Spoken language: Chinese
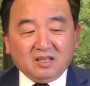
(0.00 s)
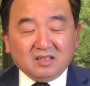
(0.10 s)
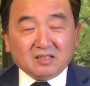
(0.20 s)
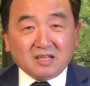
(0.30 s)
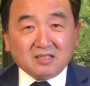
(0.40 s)

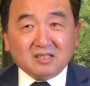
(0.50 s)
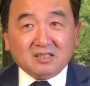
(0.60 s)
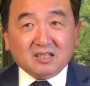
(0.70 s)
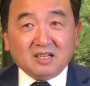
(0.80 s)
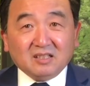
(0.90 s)
但是
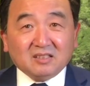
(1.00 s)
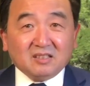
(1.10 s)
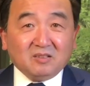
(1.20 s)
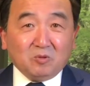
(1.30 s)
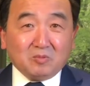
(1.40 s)
呢，
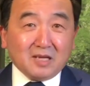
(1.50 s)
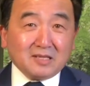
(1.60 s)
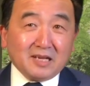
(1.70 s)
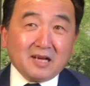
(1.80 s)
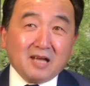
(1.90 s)
我们刚
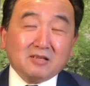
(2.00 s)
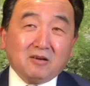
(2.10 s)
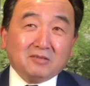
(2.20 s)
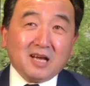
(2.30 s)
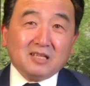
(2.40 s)
才看
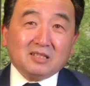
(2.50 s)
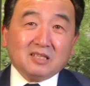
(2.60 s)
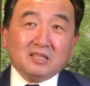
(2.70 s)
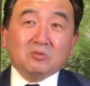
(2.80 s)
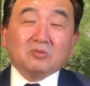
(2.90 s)
到他
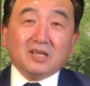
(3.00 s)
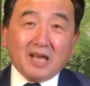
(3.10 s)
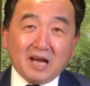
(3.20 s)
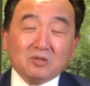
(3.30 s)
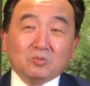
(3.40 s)
提供了
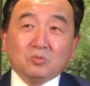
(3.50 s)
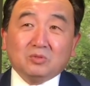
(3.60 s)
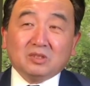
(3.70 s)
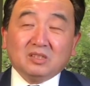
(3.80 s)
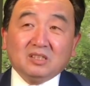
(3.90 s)
两个
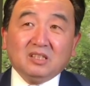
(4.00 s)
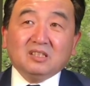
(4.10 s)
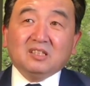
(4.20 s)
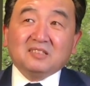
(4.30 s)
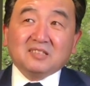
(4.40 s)
故事，一
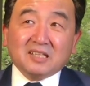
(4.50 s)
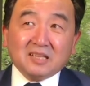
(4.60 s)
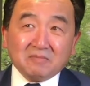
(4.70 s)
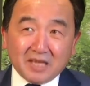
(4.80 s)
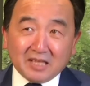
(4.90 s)
个在
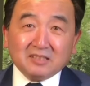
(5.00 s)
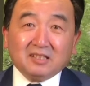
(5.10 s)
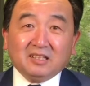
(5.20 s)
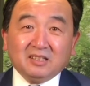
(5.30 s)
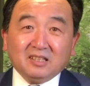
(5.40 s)
他们眼睛
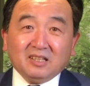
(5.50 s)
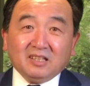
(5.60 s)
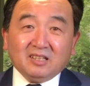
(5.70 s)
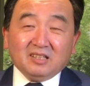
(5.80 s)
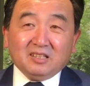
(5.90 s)
里，
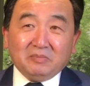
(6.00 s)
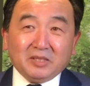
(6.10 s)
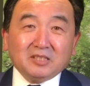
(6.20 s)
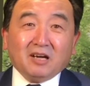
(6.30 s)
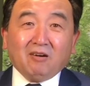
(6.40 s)
李
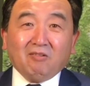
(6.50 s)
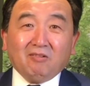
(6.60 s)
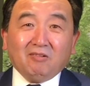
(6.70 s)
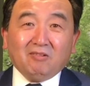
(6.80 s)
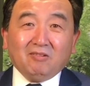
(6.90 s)
明桥。
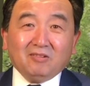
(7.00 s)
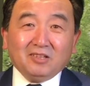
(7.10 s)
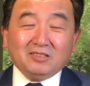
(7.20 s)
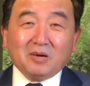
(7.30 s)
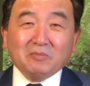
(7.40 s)

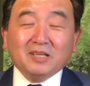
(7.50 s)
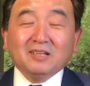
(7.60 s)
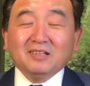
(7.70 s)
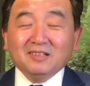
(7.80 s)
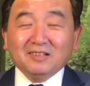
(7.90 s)
李乔明
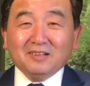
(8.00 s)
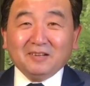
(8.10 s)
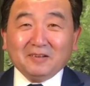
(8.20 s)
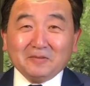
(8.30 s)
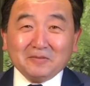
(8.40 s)

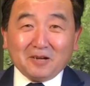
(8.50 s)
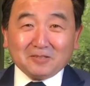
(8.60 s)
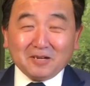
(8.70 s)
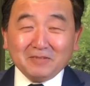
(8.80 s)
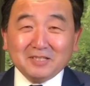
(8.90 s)
要
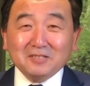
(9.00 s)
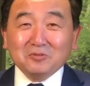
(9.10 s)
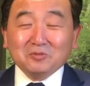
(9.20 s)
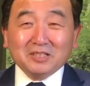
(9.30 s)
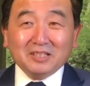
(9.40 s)
成为新
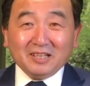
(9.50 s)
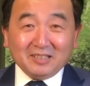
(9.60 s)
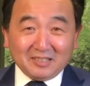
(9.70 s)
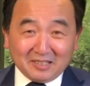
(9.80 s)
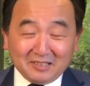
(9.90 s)
主席，
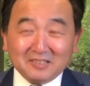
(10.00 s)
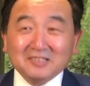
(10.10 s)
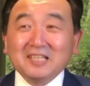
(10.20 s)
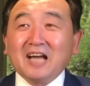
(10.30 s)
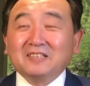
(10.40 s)
这肯定是
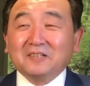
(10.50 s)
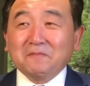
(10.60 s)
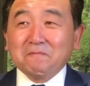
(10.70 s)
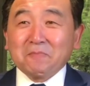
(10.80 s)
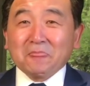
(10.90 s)
假的。
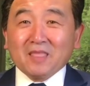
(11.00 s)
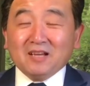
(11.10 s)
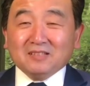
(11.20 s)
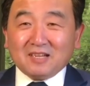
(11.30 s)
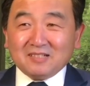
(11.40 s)

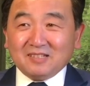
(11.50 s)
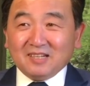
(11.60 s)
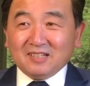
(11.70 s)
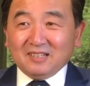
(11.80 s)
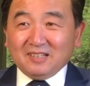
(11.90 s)
但是
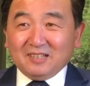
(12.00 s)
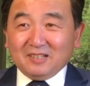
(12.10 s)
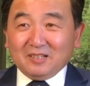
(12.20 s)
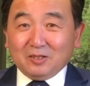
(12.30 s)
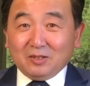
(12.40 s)
呢，
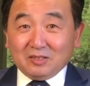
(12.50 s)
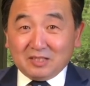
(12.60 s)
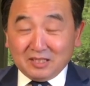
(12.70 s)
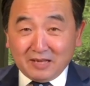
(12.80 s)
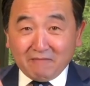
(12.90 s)

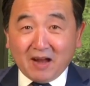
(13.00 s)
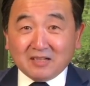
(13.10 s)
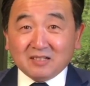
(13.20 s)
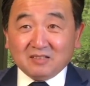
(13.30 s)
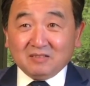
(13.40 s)
今天晚
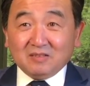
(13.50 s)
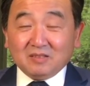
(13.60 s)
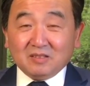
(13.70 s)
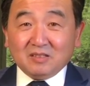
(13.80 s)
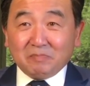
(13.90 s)
上
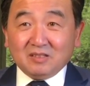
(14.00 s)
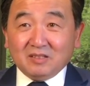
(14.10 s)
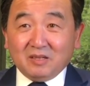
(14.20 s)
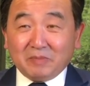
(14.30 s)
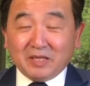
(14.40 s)

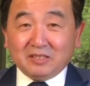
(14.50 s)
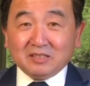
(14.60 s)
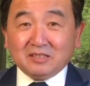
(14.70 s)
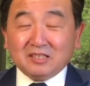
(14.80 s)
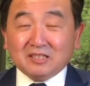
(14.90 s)
北
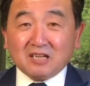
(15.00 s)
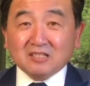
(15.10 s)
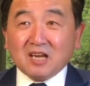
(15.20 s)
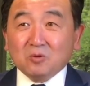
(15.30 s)
京机场上